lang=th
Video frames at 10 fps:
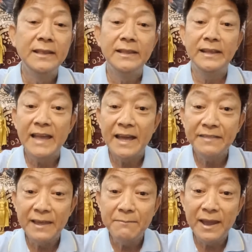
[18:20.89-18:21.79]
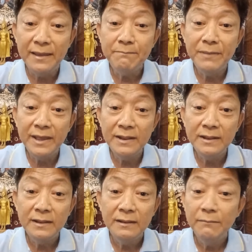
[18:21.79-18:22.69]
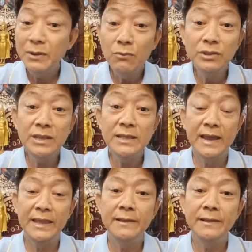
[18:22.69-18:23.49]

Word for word: แต่ทางสายไหมเป็นไม่รู้ที่ไหน